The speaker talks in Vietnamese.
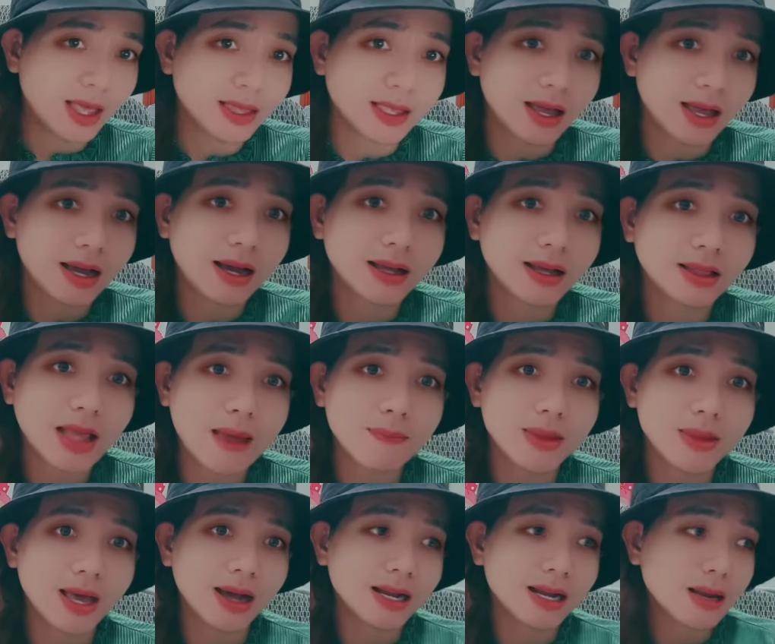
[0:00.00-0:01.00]
trời ơi
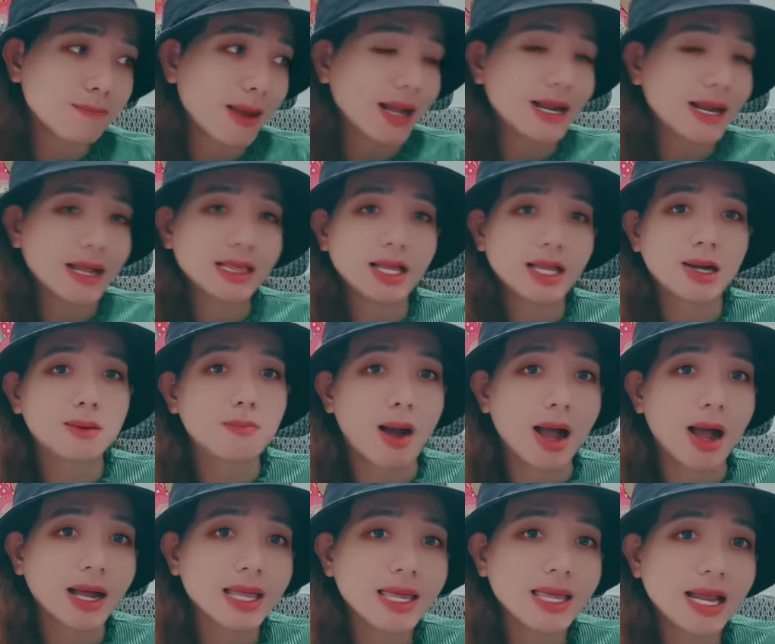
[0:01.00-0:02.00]
em nhớ là bà đã từ
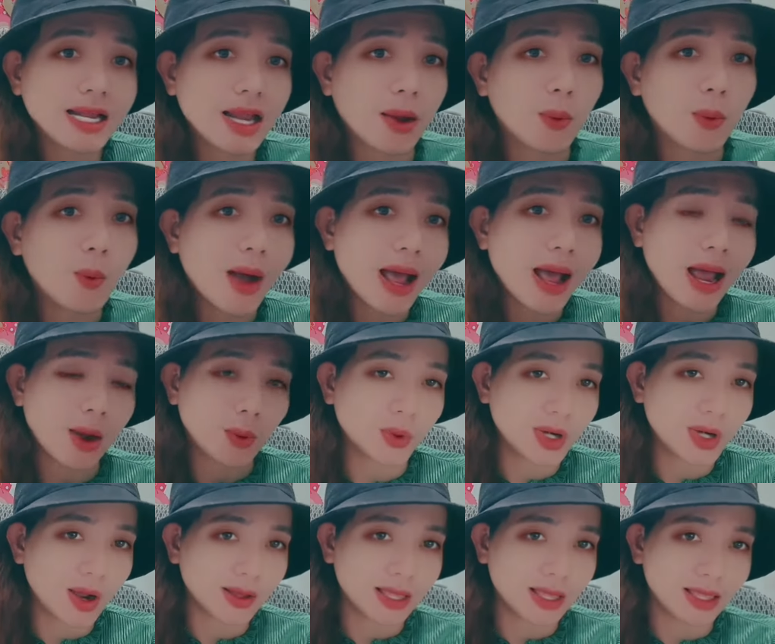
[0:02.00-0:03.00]
bỏ cái danh hiệu hoa hậu
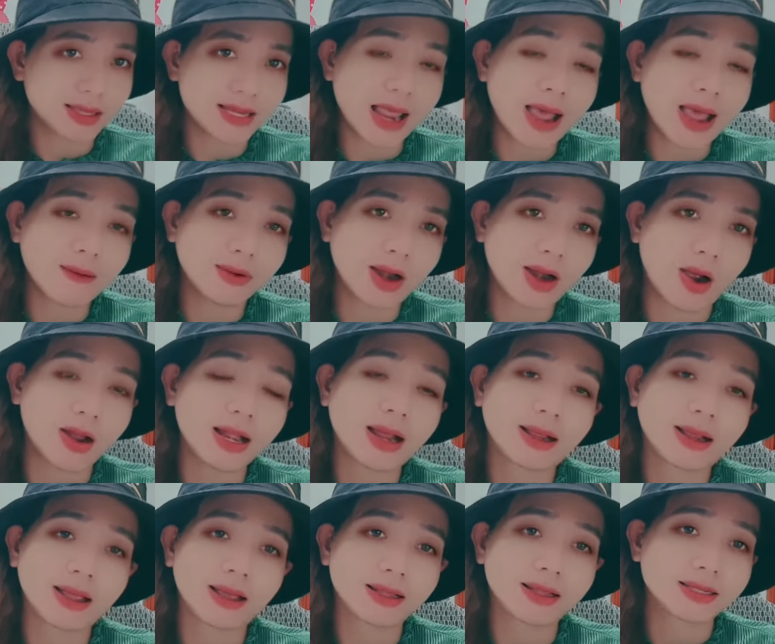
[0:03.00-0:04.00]
rồi thì sao gọi
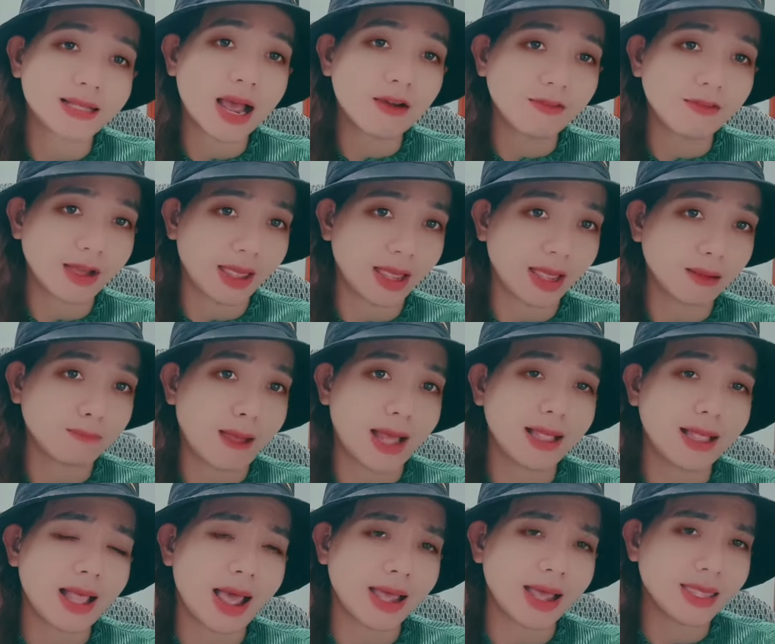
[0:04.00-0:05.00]
là ờ, sao việt
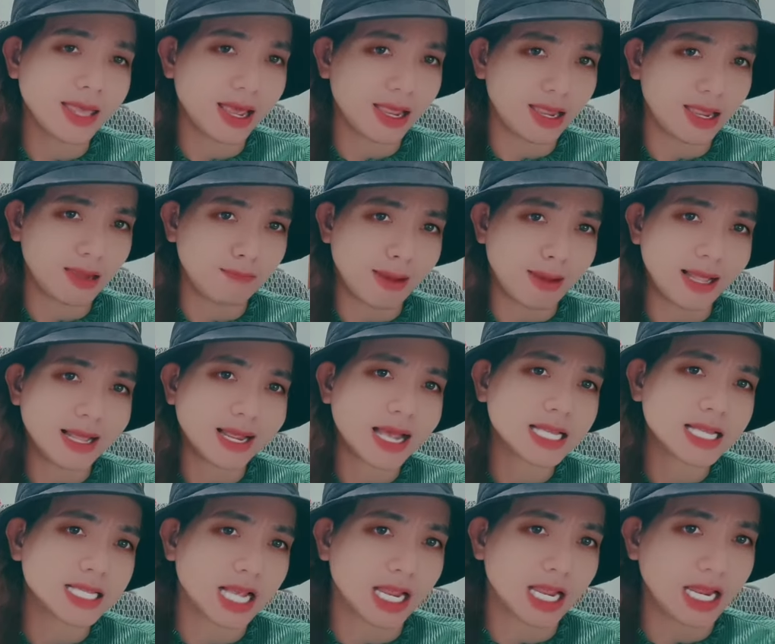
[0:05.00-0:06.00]
bà là gì bà là
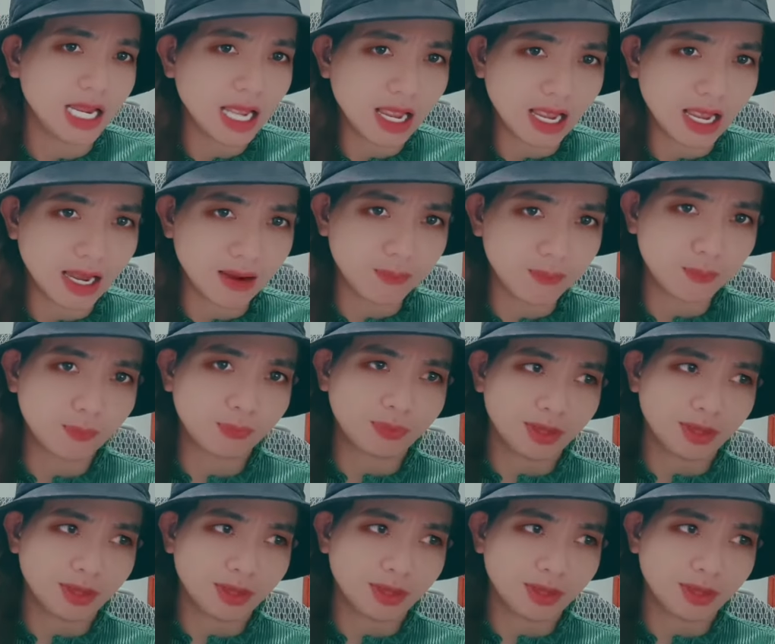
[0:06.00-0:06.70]
ca sĩ hả